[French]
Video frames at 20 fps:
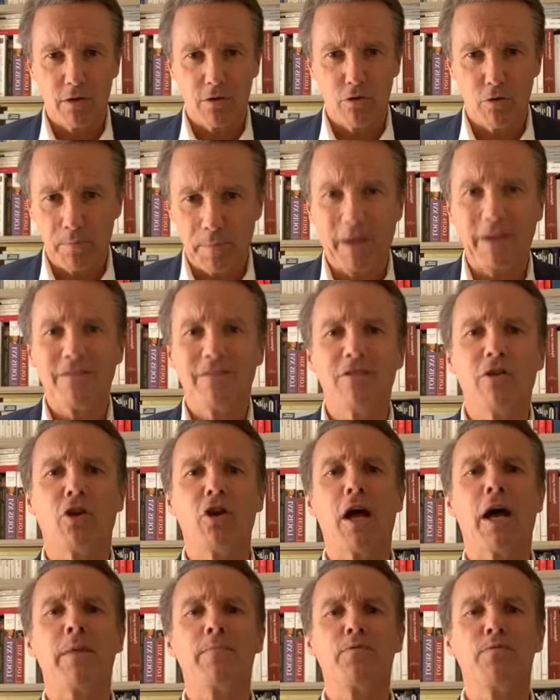Le président de
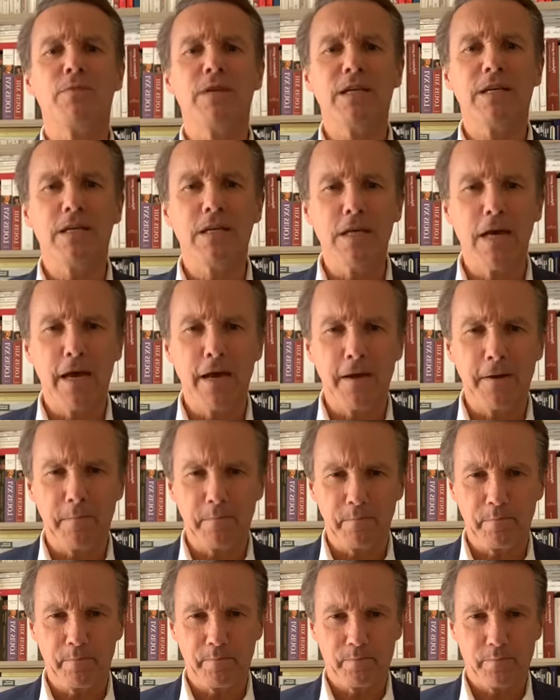la République hier
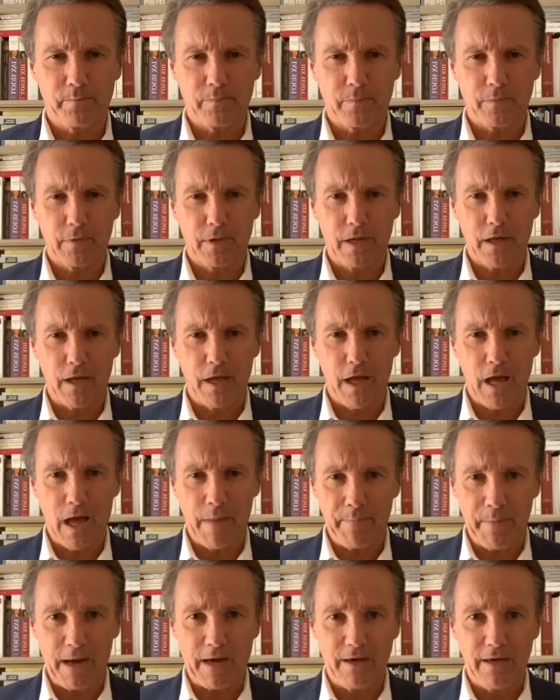
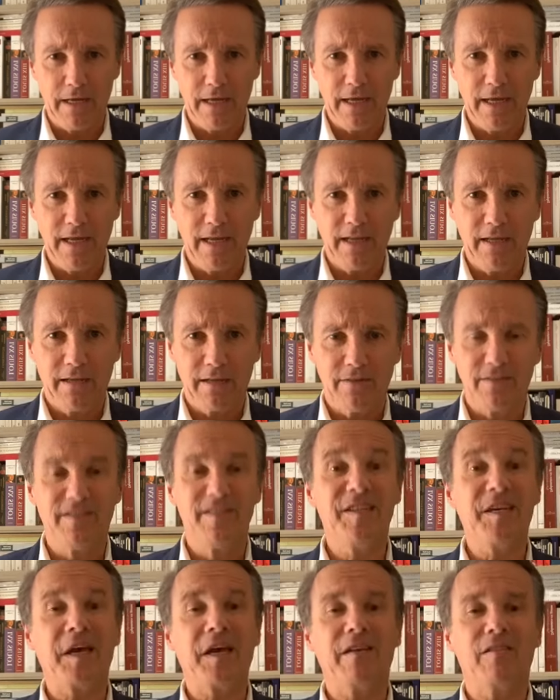a parler
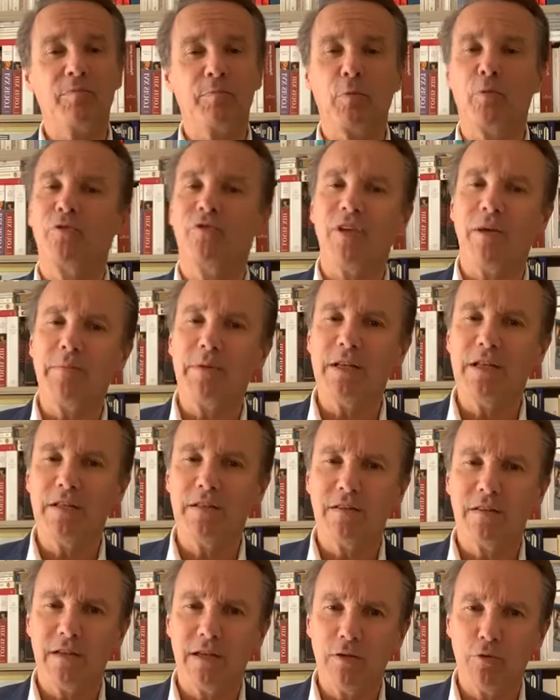
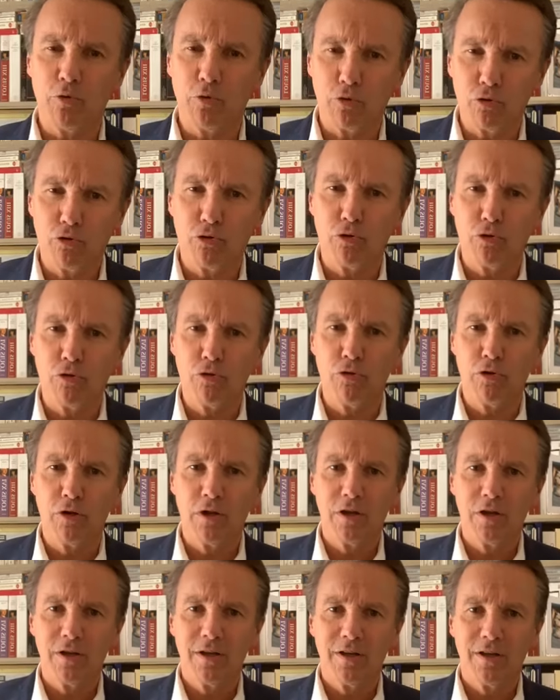d'irresponsabilité de ceux
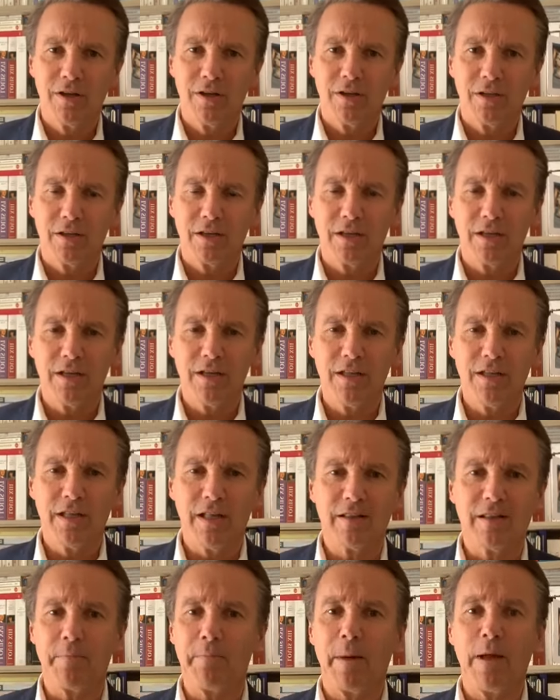qui
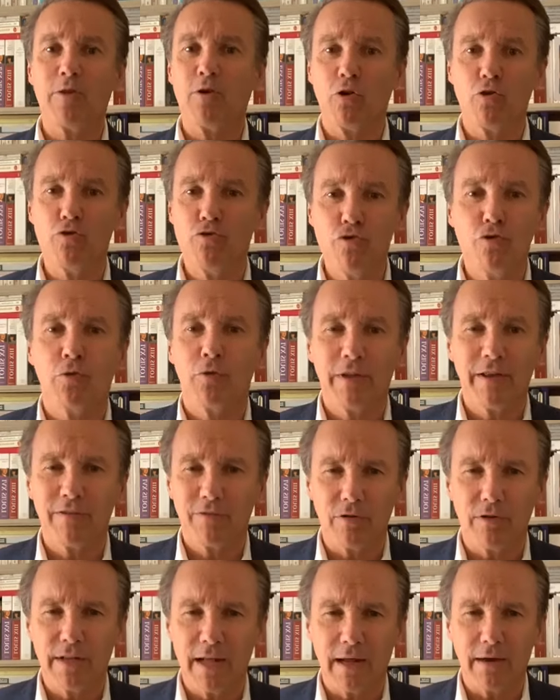n'étaient pas dans l'union
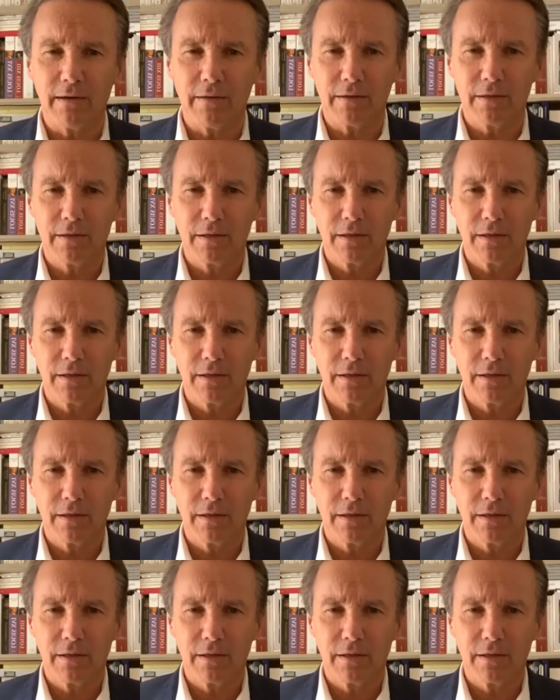nationale.